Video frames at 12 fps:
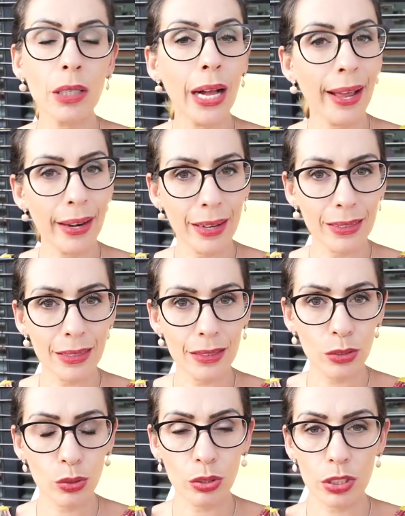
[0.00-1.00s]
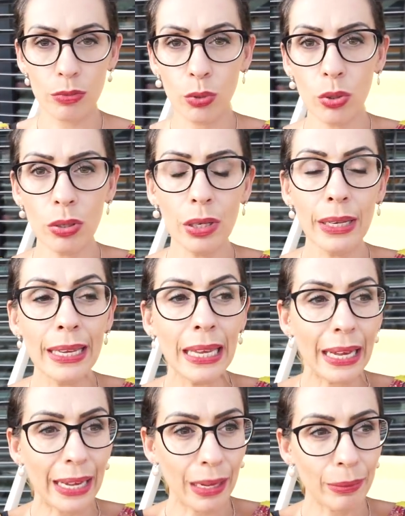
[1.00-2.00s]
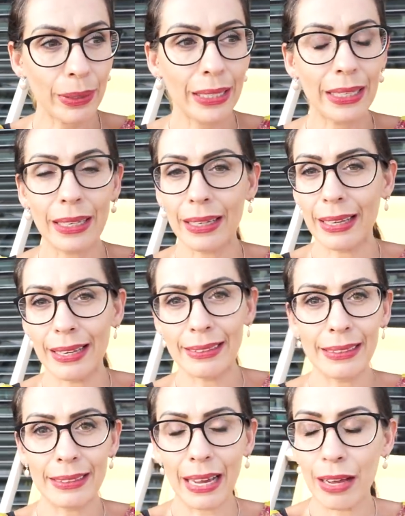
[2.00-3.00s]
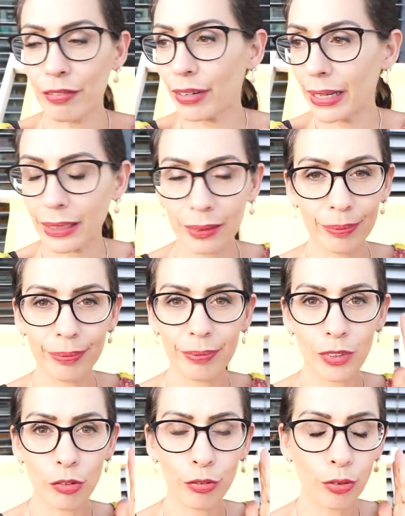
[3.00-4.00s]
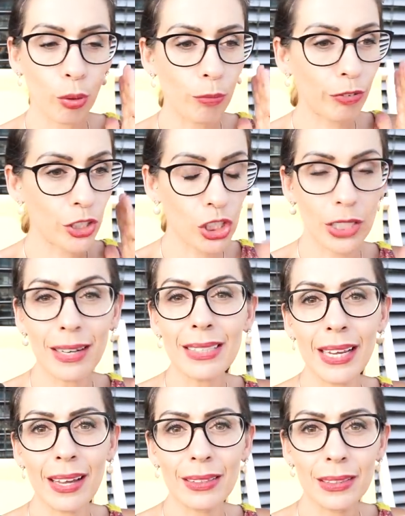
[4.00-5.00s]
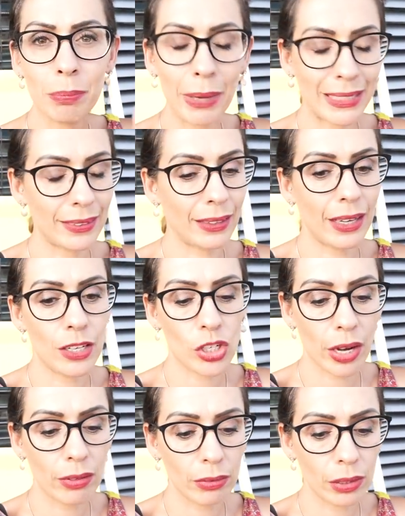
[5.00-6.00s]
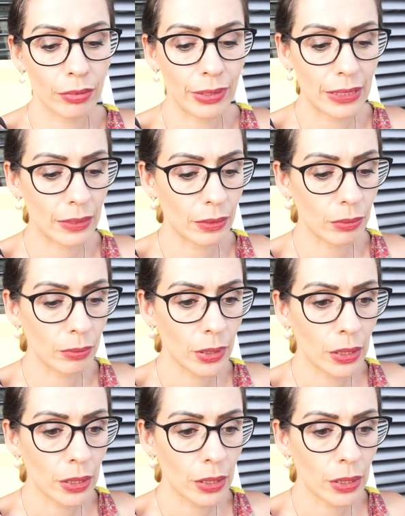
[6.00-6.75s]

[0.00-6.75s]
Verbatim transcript: Keiner hat sie dazu gezwungen, aber es ist einfach vom Verstand her die bessere Entscheidung gewesen.